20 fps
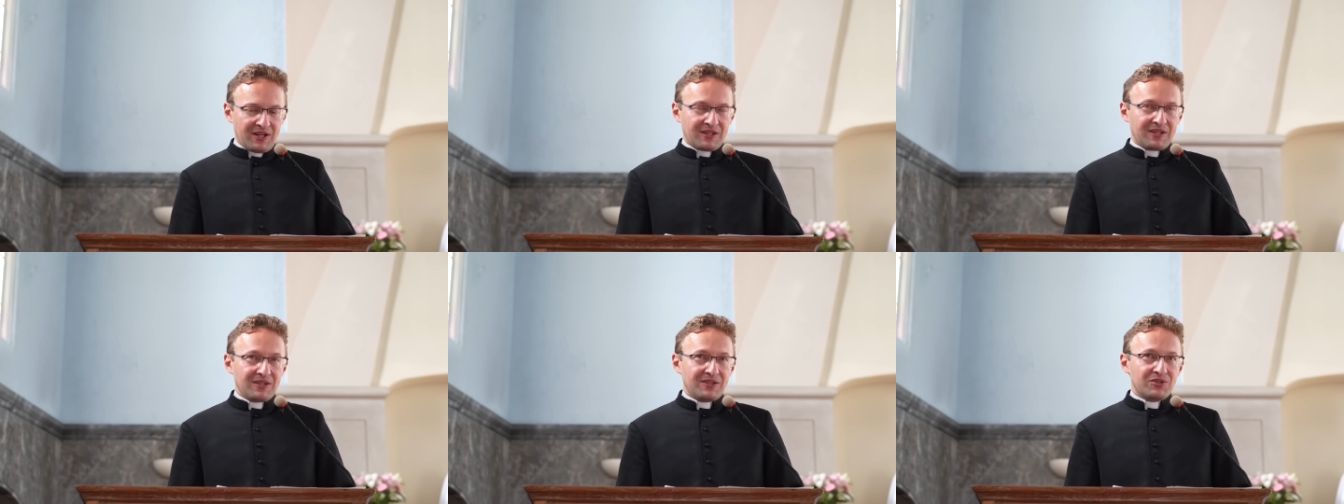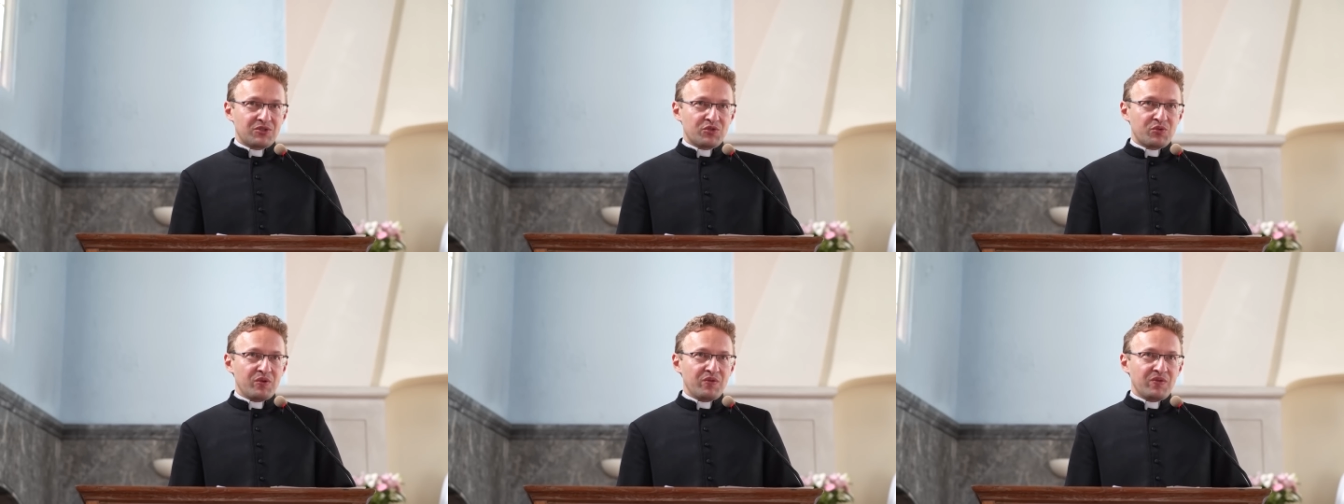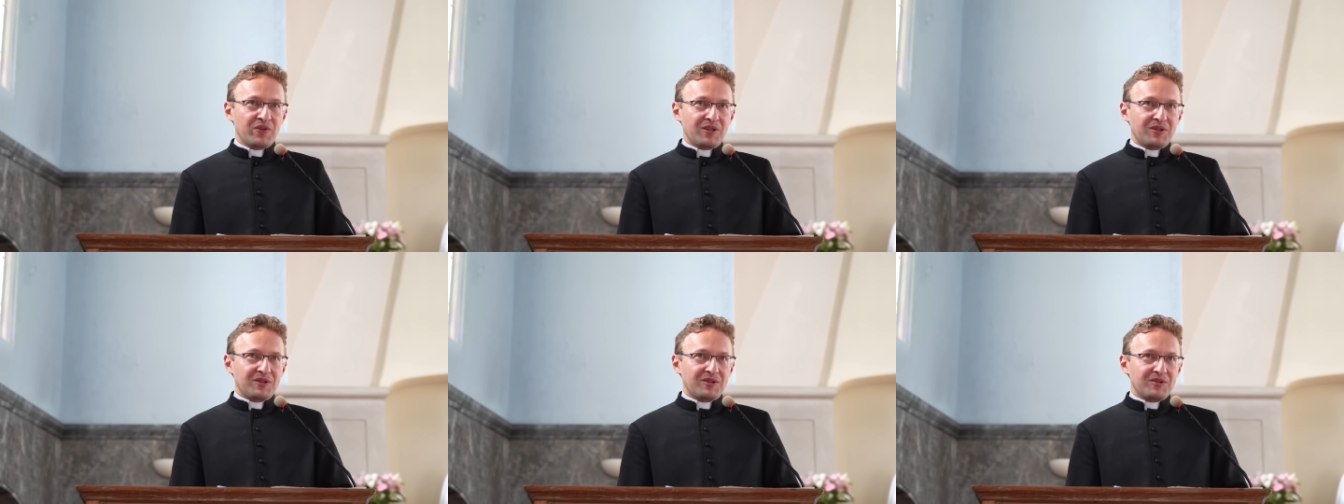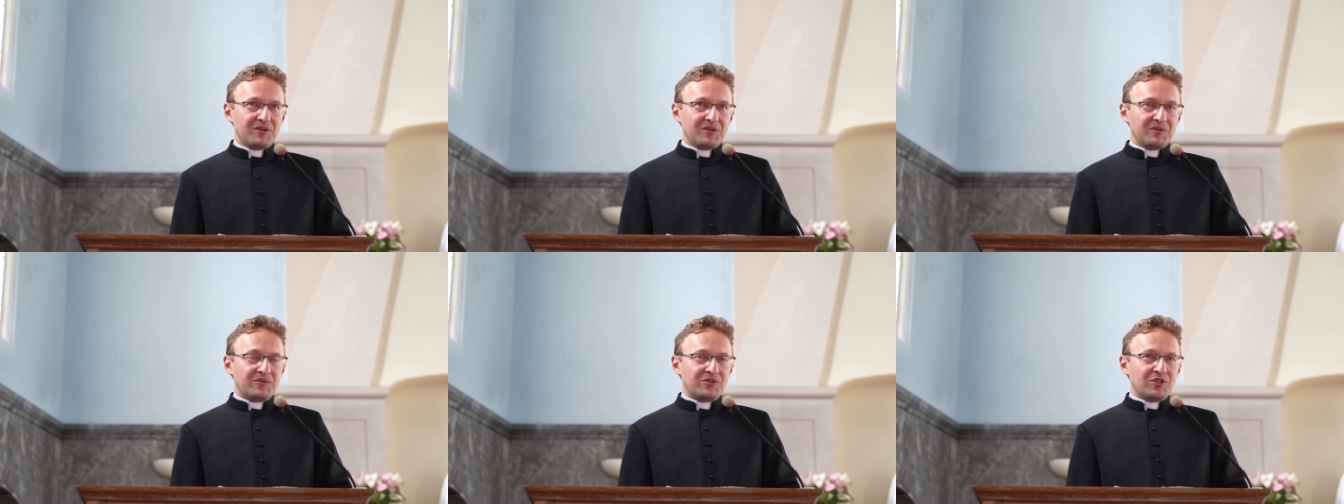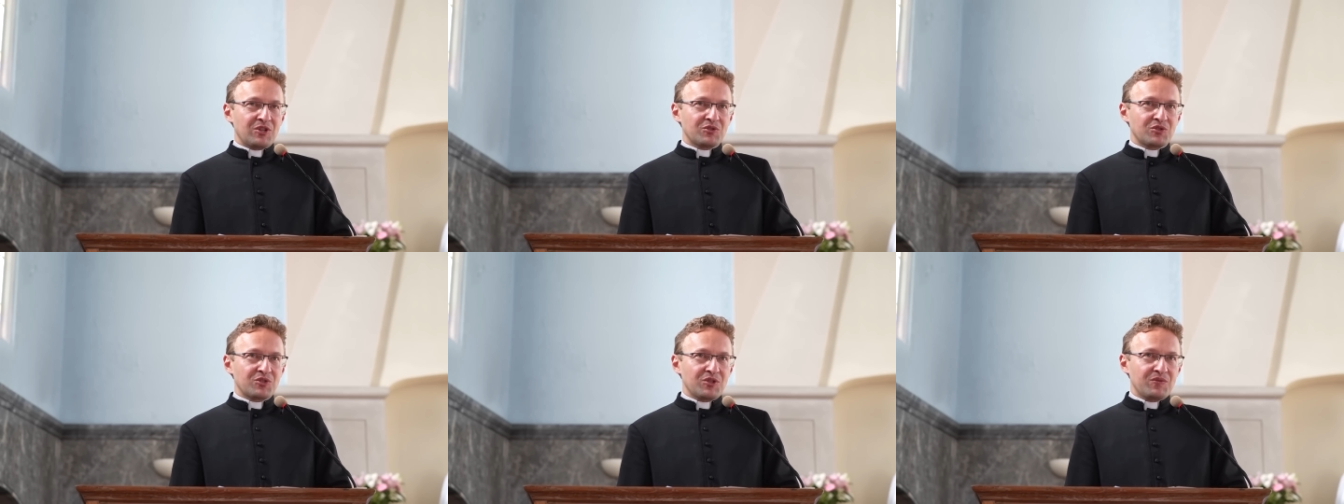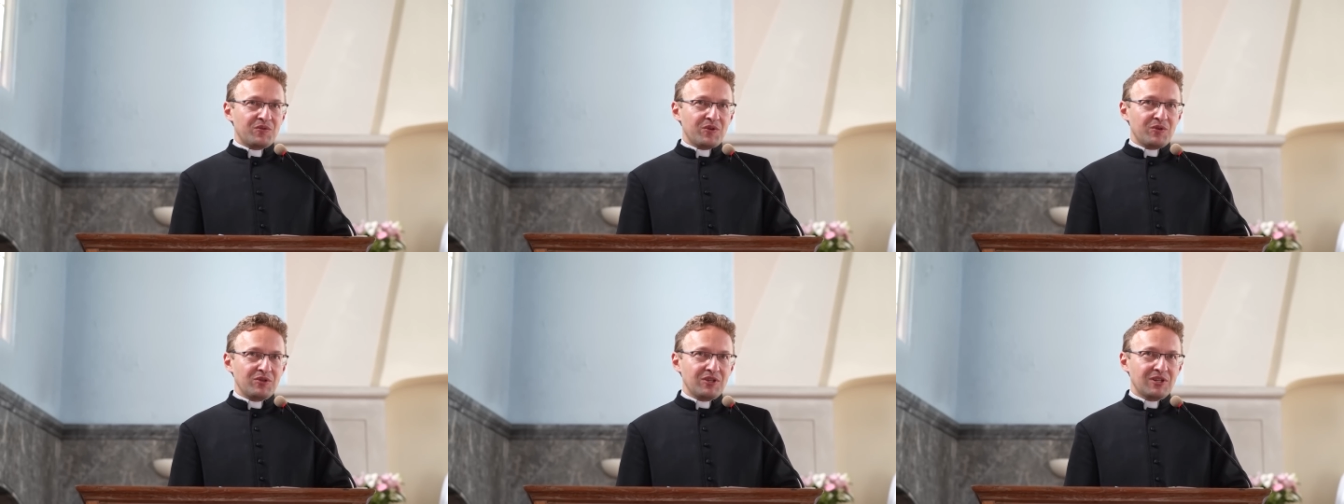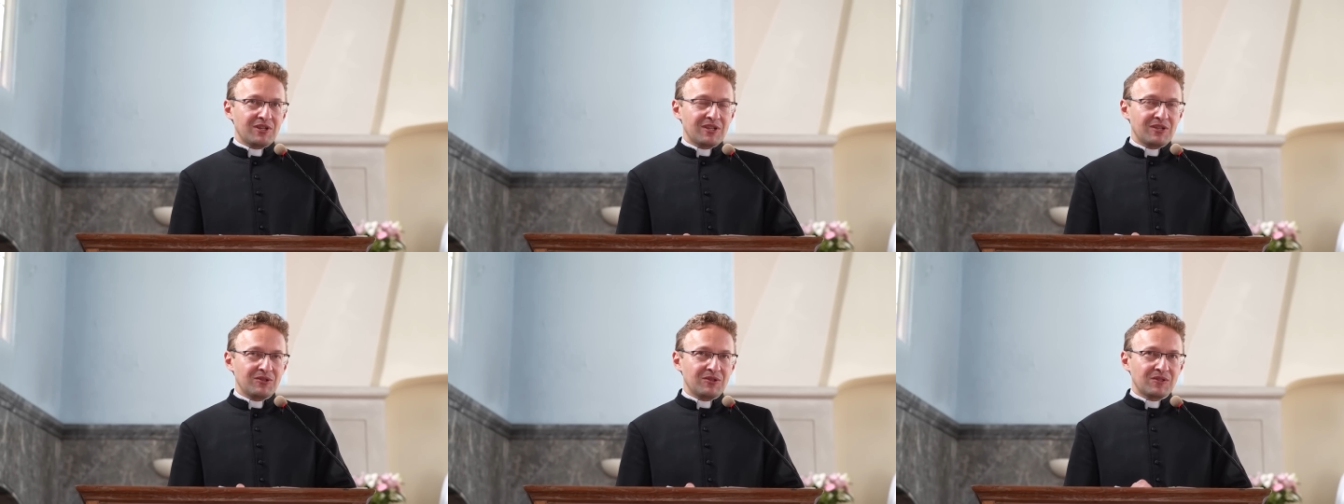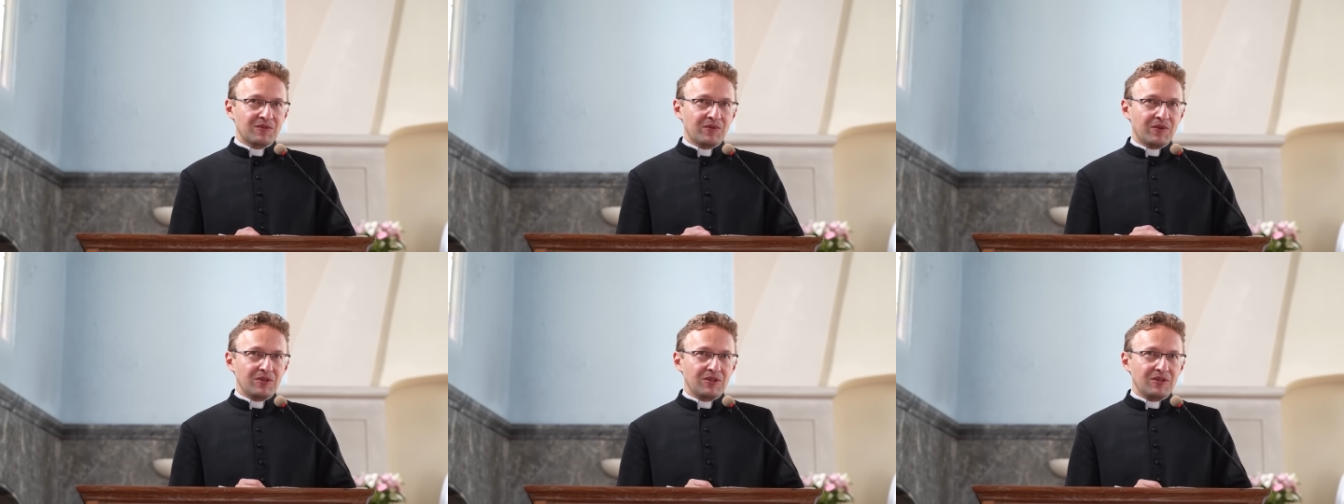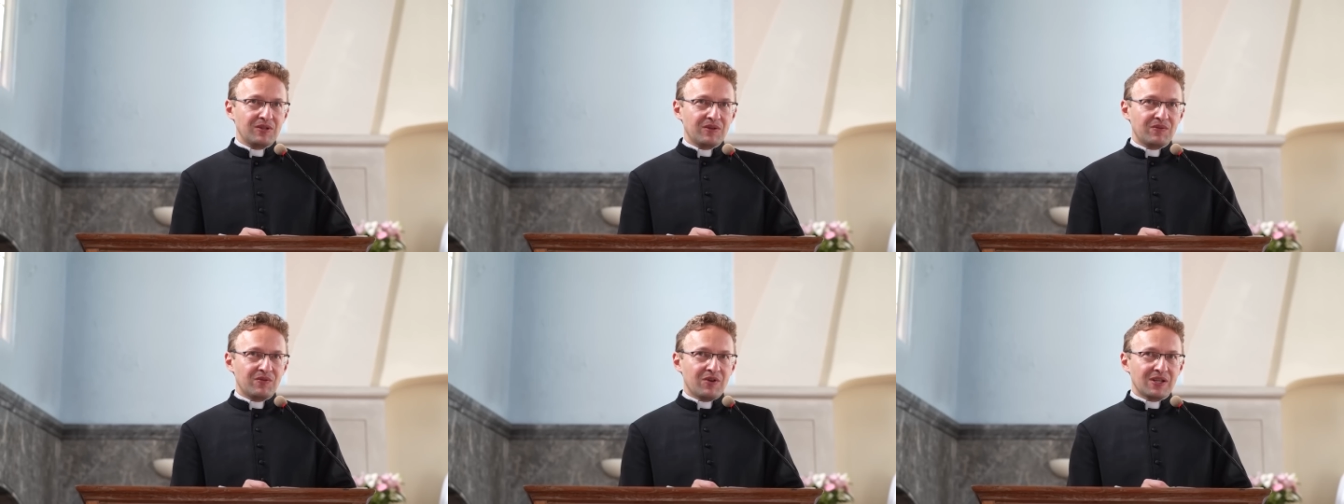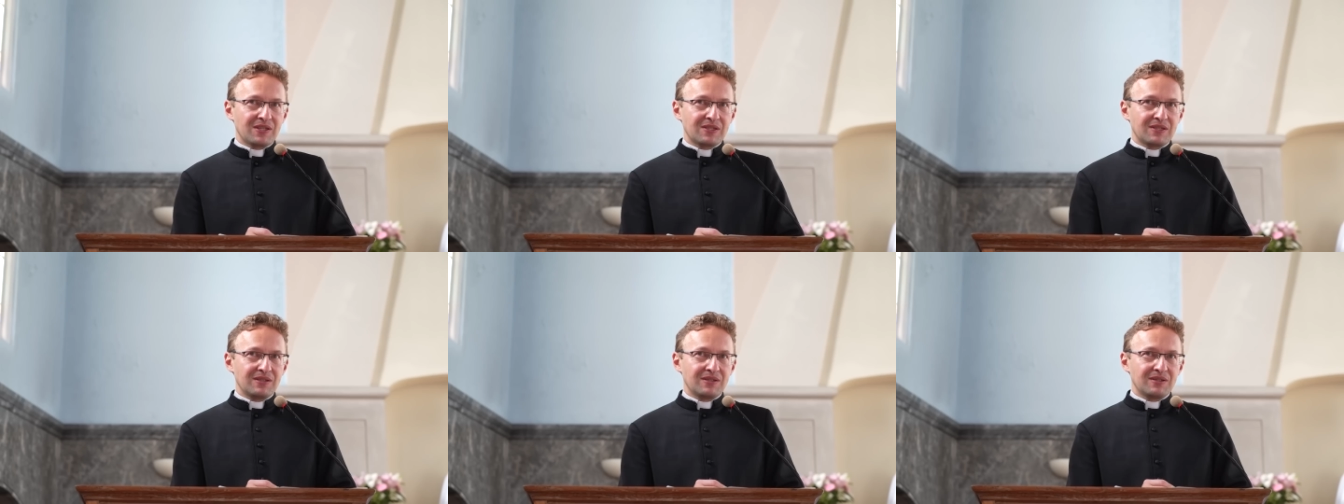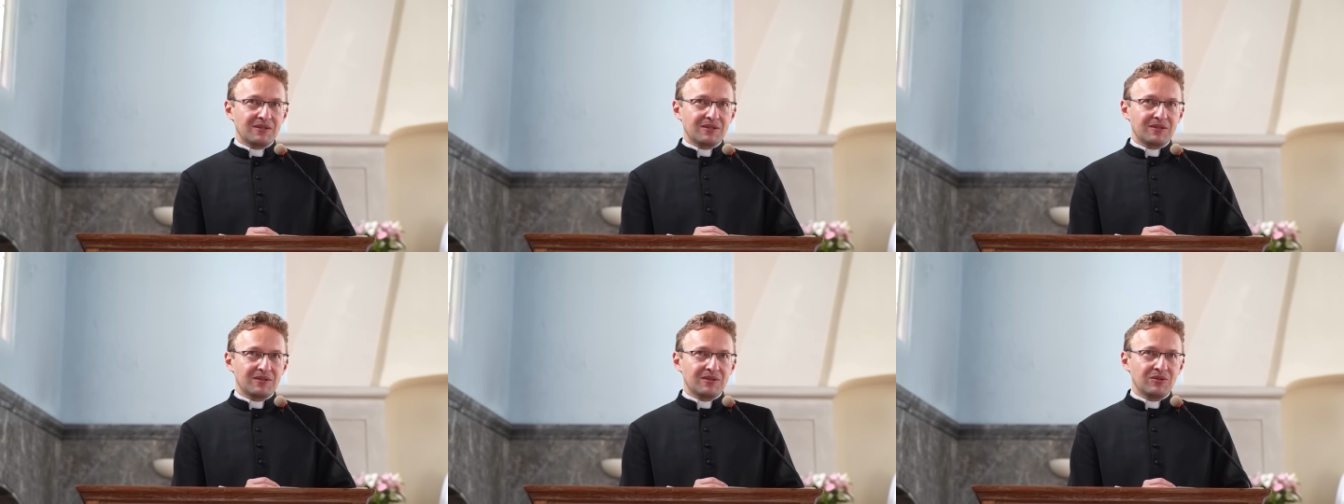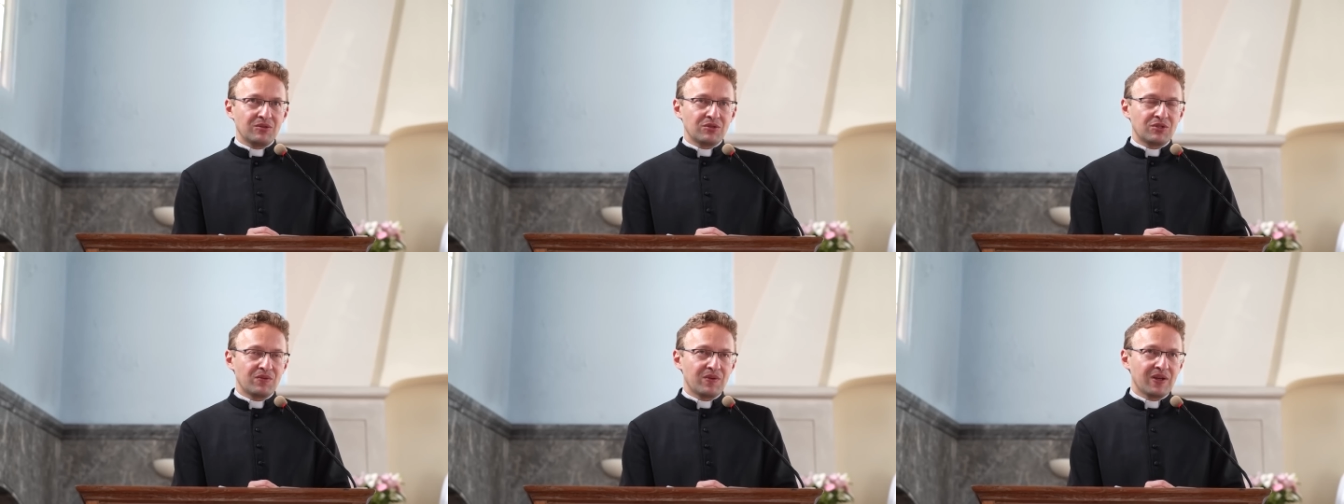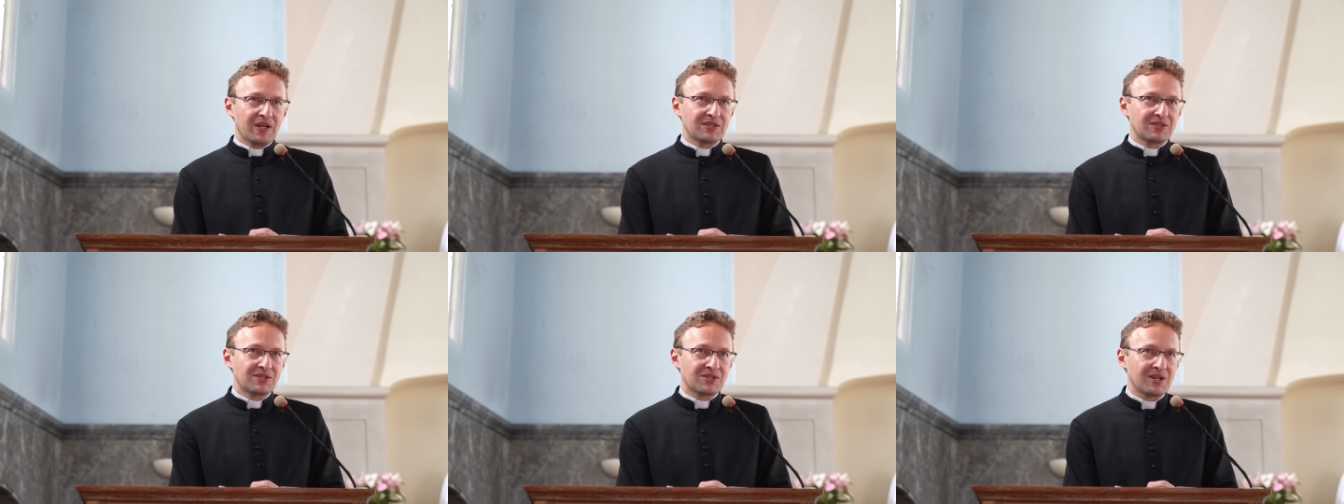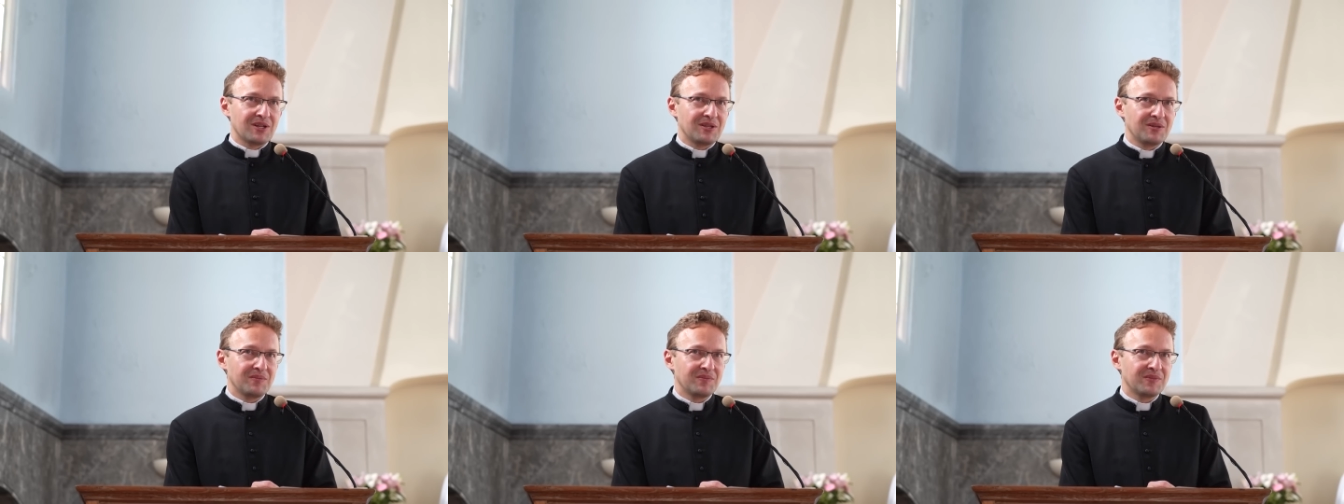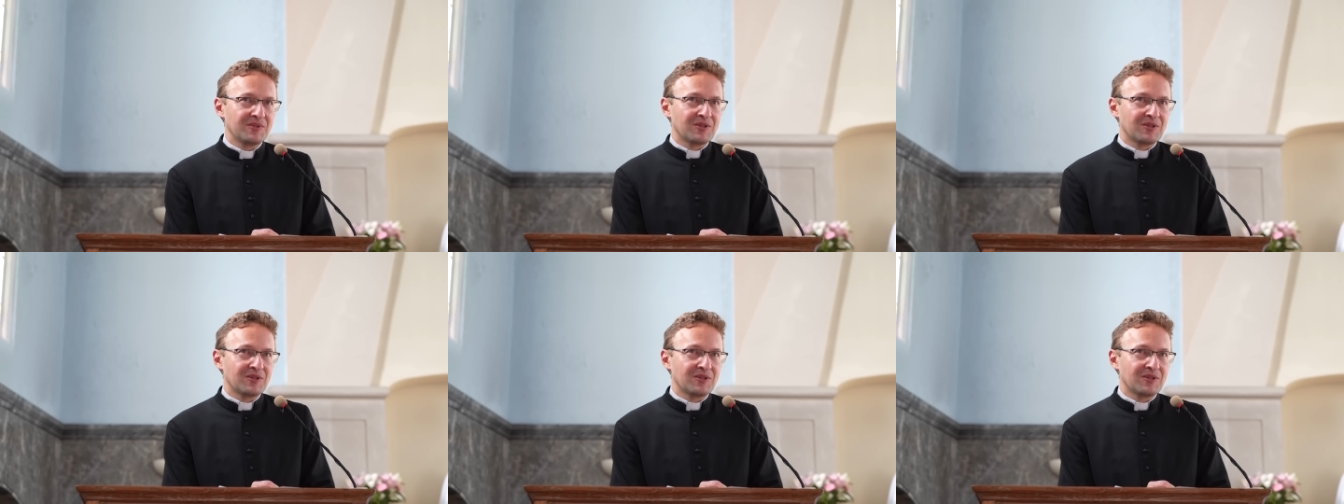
kiedy człowiek wciąż odwołuje się do swoich własnych doświadczeń,